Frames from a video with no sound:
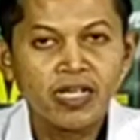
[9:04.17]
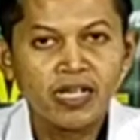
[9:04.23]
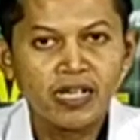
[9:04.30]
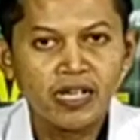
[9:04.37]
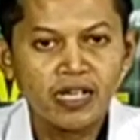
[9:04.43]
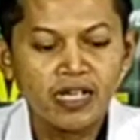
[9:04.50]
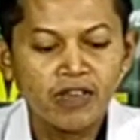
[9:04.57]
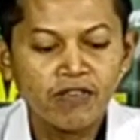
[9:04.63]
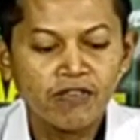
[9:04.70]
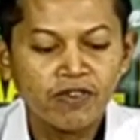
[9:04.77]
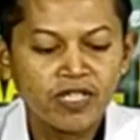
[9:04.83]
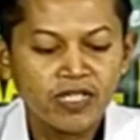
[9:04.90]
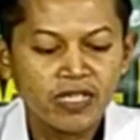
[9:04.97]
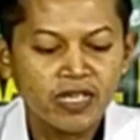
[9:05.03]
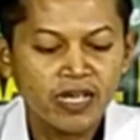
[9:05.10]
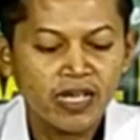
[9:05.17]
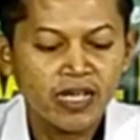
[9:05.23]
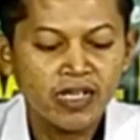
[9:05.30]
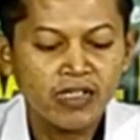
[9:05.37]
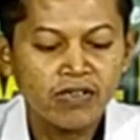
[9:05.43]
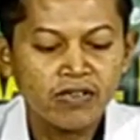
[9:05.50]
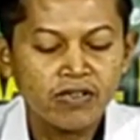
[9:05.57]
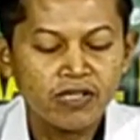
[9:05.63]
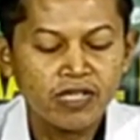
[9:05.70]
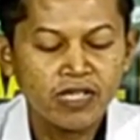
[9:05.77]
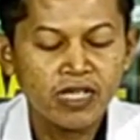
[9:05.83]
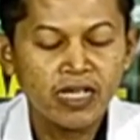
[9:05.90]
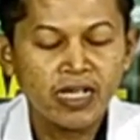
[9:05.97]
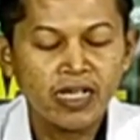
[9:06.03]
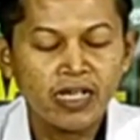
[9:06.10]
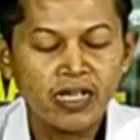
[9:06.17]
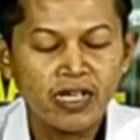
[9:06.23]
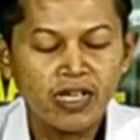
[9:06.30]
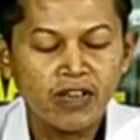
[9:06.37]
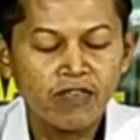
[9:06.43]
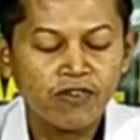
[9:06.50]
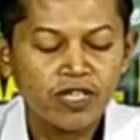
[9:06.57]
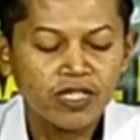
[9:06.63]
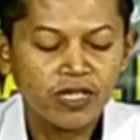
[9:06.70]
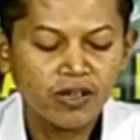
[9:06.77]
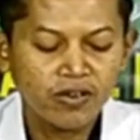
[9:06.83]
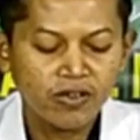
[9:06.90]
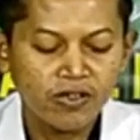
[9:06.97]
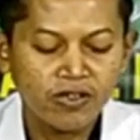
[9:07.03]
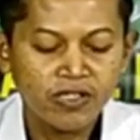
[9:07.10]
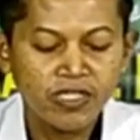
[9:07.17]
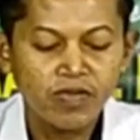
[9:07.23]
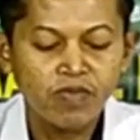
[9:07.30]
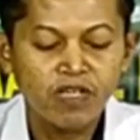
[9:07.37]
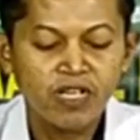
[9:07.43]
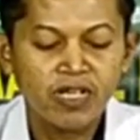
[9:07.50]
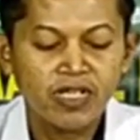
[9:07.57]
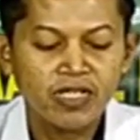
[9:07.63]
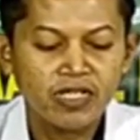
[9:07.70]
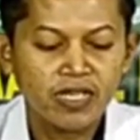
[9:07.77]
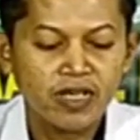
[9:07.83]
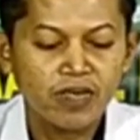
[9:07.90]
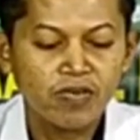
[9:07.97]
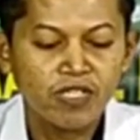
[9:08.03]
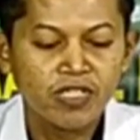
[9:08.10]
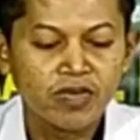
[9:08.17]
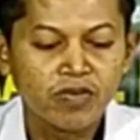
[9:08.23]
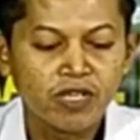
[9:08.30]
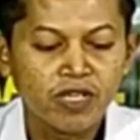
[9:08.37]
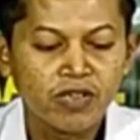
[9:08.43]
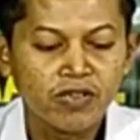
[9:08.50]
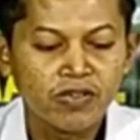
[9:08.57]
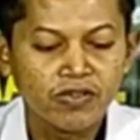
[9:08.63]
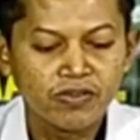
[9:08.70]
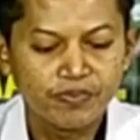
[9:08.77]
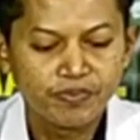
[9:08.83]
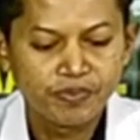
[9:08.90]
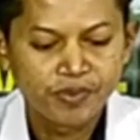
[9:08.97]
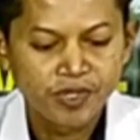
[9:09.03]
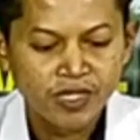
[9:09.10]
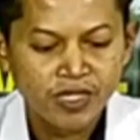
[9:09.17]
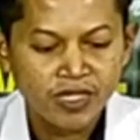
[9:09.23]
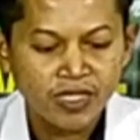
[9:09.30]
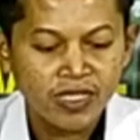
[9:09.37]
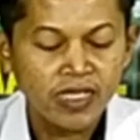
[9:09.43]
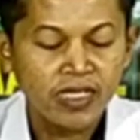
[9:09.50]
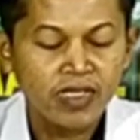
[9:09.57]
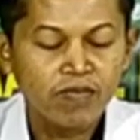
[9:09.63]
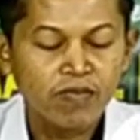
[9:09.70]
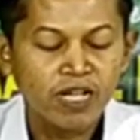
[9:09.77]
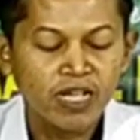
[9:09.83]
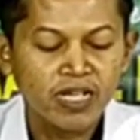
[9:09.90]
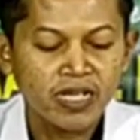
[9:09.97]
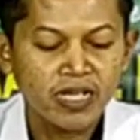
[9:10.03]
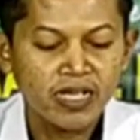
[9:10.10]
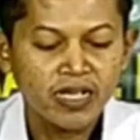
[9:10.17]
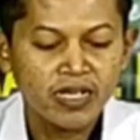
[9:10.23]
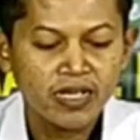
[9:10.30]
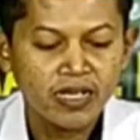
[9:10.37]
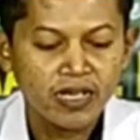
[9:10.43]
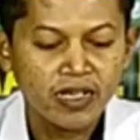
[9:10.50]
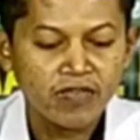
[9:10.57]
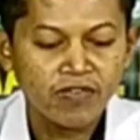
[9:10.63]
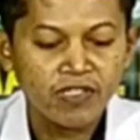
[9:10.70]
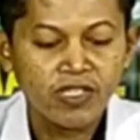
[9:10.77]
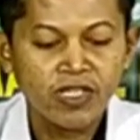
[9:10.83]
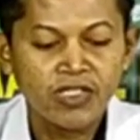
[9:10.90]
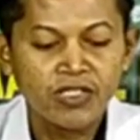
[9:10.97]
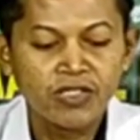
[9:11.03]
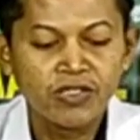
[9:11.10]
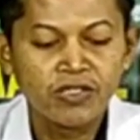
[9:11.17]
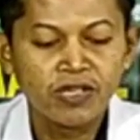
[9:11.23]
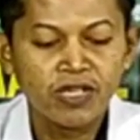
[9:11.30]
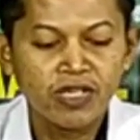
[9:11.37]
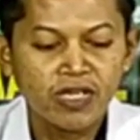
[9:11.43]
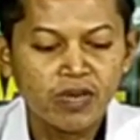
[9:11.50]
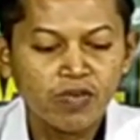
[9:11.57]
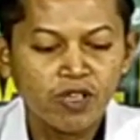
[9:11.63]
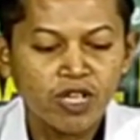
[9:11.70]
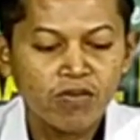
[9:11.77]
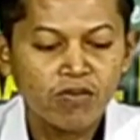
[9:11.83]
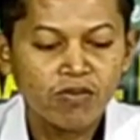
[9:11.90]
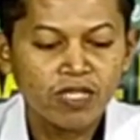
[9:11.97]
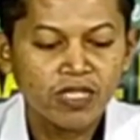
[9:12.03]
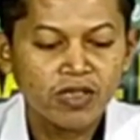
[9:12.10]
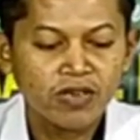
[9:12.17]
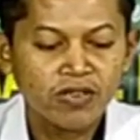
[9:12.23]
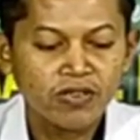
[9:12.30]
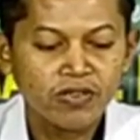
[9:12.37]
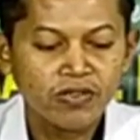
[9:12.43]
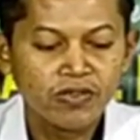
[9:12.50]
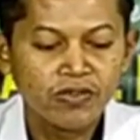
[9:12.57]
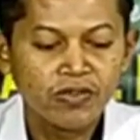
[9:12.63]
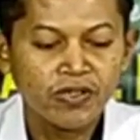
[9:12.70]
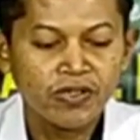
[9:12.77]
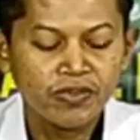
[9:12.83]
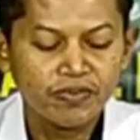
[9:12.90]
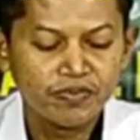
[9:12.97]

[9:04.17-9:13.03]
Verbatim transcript: kafatil hal ila kafatil khalqi marang sekabehane makhluk. Di makna lafad asyhadu anna Muhammad Rasulullah